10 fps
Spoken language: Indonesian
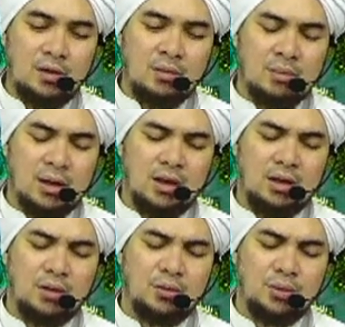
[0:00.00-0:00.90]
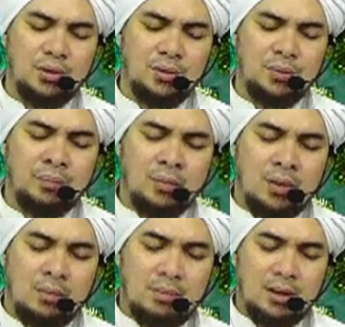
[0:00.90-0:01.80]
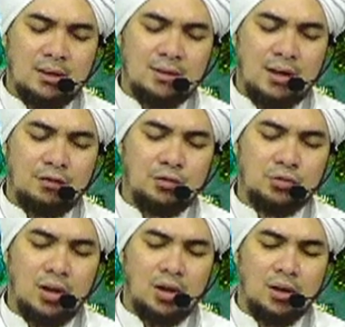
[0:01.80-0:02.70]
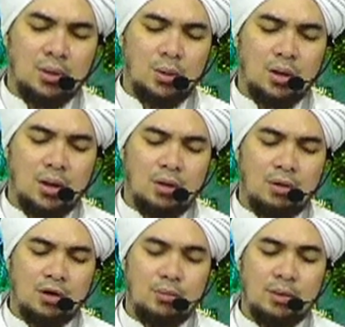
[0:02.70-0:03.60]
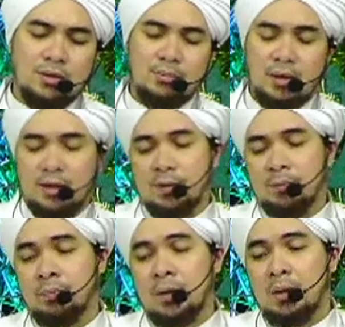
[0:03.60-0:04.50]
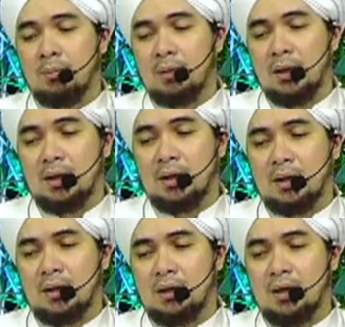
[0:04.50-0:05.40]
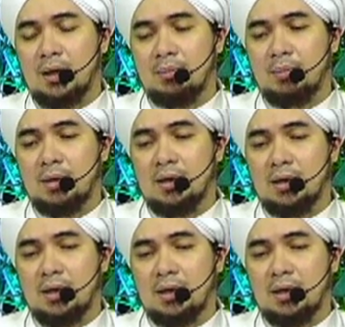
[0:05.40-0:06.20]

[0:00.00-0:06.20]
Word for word: Bahkan dahulu itu para salafus saleh radhiyallahu anhum ajma'in. Mereka di dalam mendidik